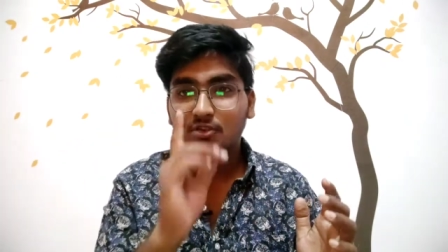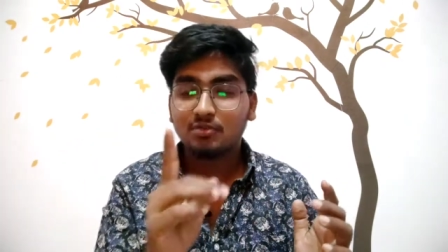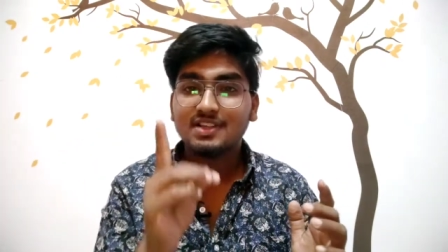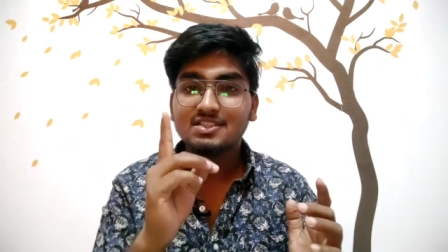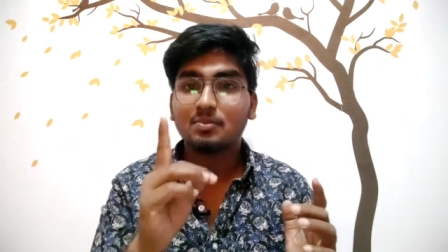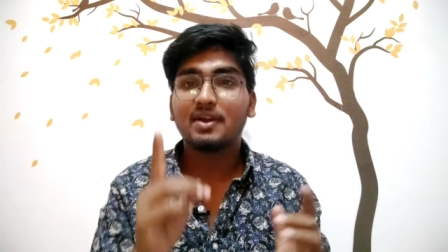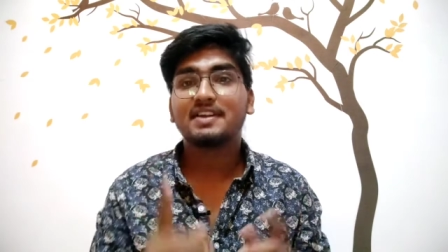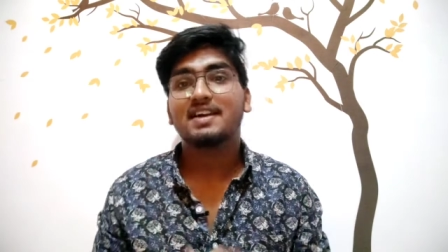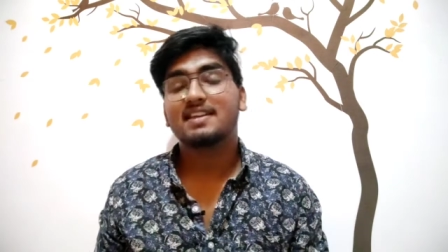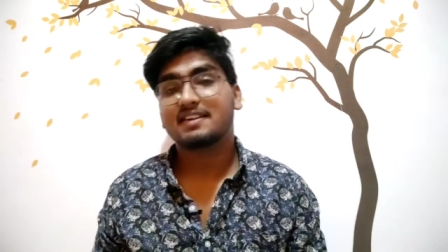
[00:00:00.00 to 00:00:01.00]
तो फर्स्ट
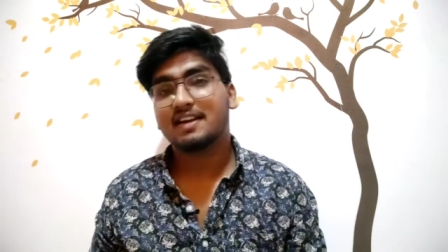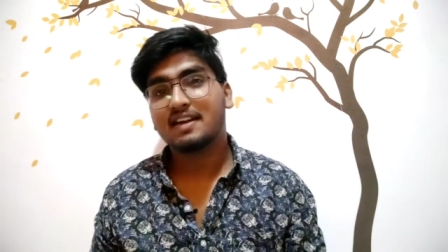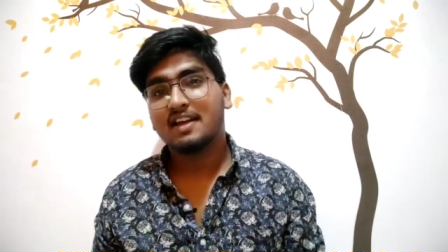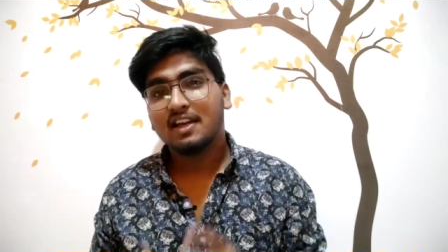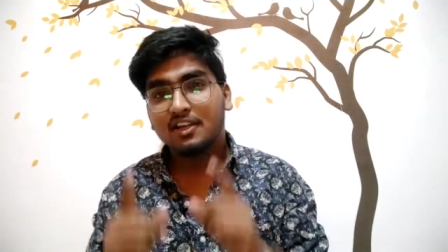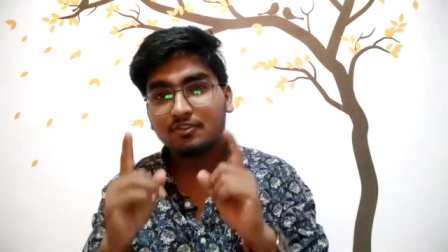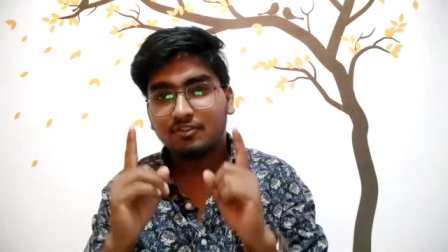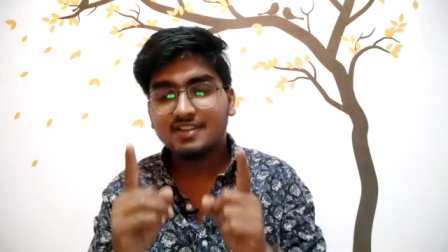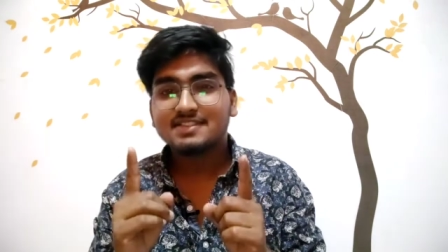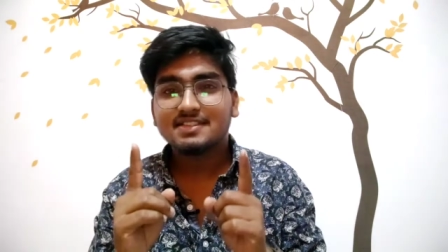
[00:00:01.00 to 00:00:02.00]
पॉइंट याद रखना है कि
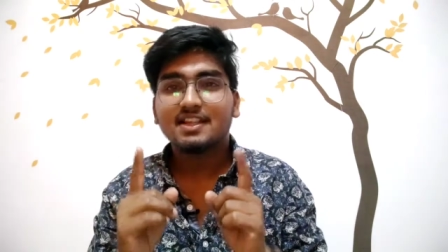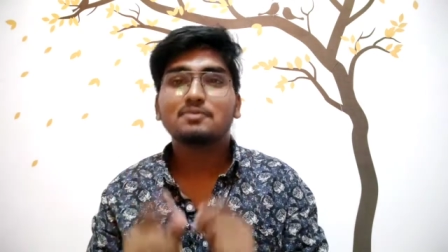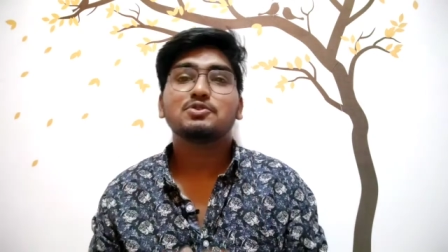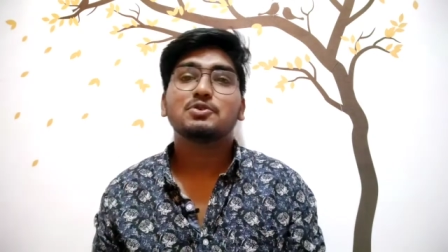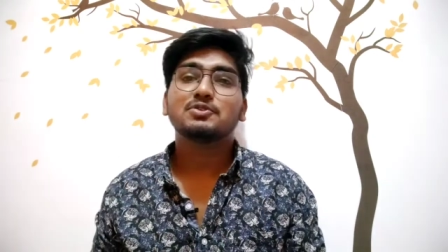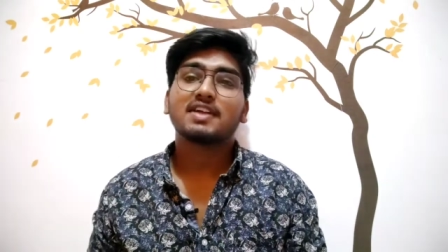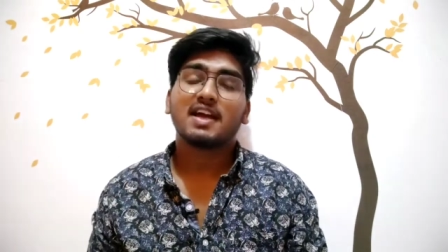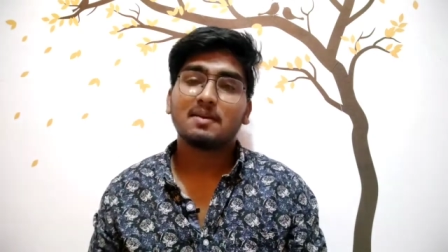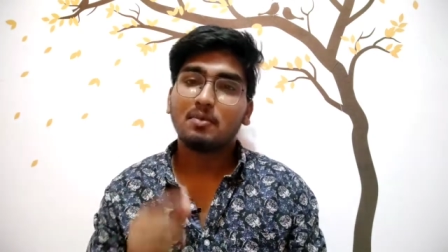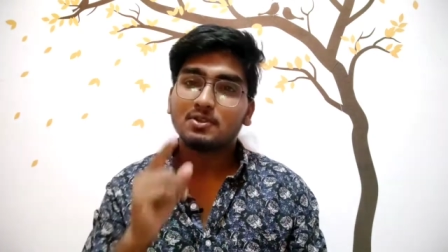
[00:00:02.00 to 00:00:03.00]
फर्स्ट लव जो होता
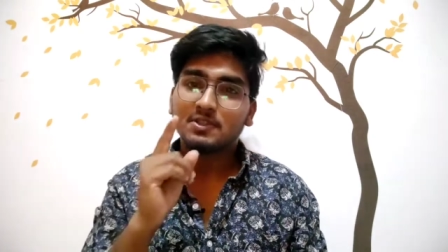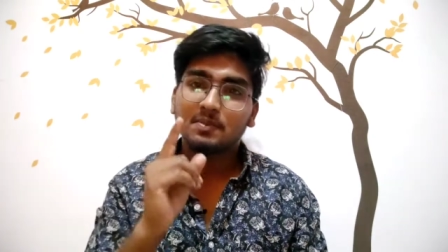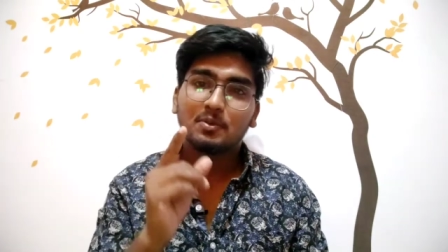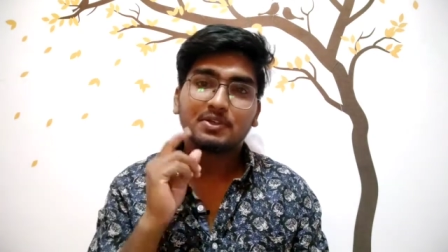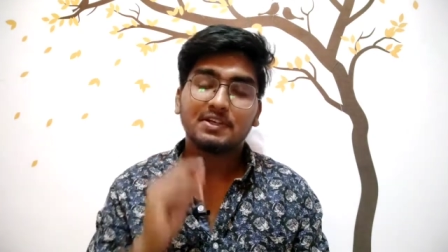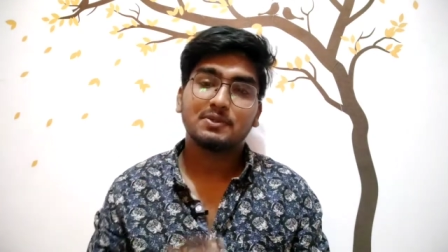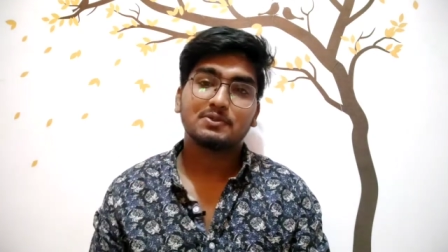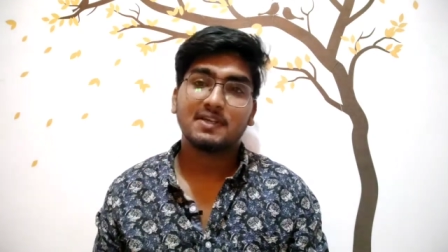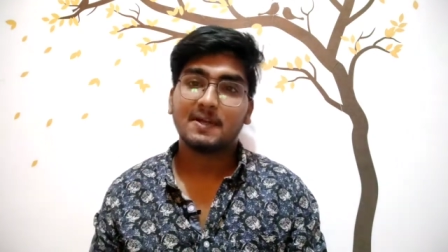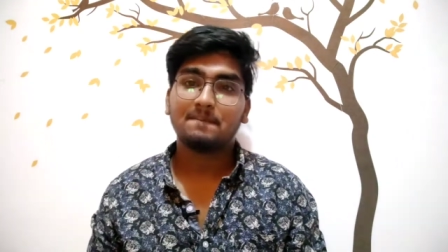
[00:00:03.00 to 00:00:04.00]
है बहुत इंपॉर्टेंट
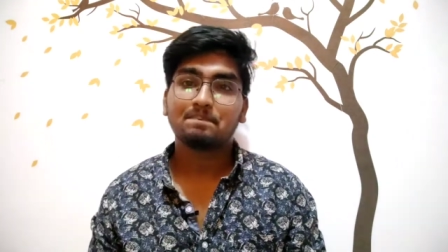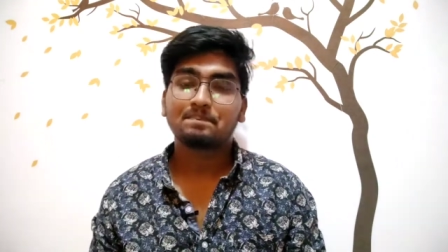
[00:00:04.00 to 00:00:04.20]
होता है